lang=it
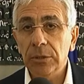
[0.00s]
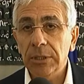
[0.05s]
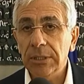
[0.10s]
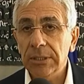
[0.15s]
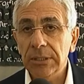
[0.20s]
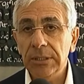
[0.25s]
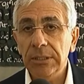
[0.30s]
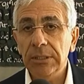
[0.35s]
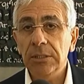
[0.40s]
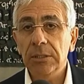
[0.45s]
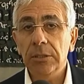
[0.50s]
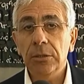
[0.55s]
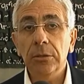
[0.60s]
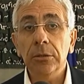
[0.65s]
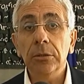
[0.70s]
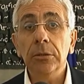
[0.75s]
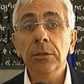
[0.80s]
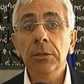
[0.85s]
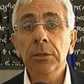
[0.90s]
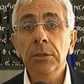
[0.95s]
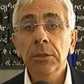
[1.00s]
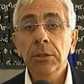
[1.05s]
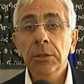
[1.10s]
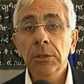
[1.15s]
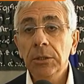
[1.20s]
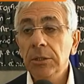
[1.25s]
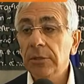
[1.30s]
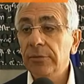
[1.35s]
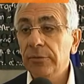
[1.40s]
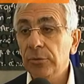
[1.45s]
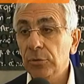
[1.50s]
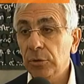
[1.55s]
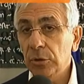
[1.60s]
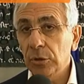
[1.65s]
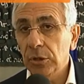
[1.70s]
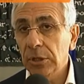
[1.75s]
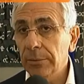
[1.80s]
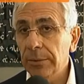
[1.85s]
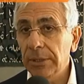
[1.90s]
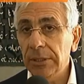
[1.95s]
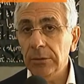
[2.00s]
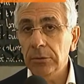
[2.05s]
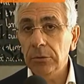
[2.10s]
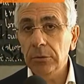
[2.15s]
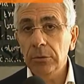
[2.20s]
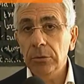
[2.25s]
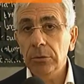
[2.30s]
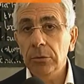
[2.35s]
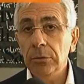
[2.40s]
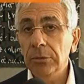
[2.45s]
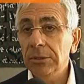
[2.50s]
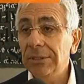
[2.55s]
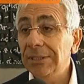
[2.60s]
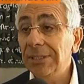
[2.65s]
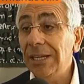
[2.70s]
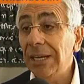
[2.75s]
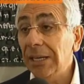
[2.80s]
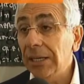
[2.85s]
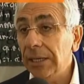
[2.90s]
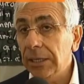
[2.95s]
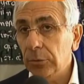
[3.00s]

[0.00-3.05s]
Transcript: a rischio il funzionamento delle